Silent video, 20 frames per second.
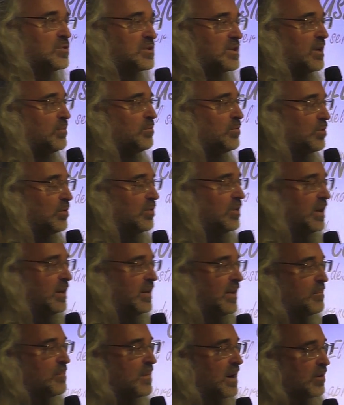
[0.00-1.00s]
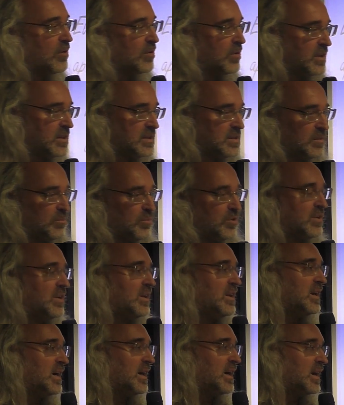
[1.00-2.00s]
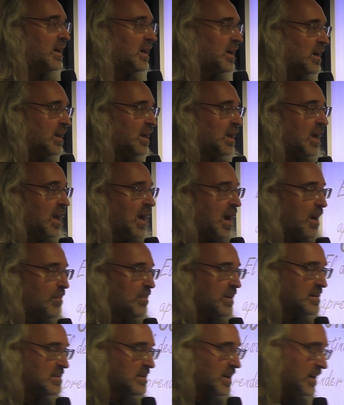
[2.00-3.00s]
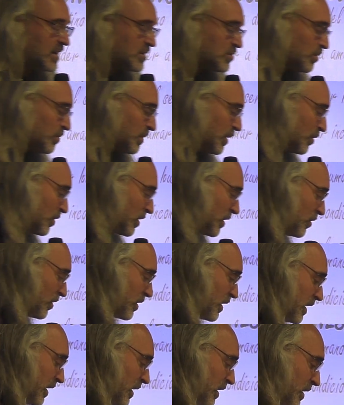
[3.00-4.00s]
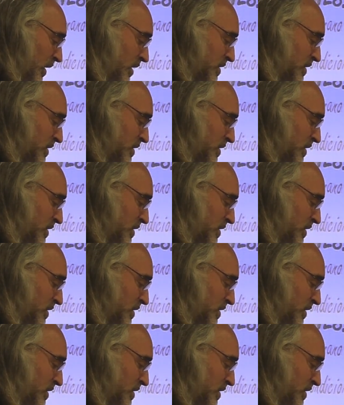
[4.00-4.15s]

pues, que uno le dan bajones y puede llegar a, pensar eso, pero creo que,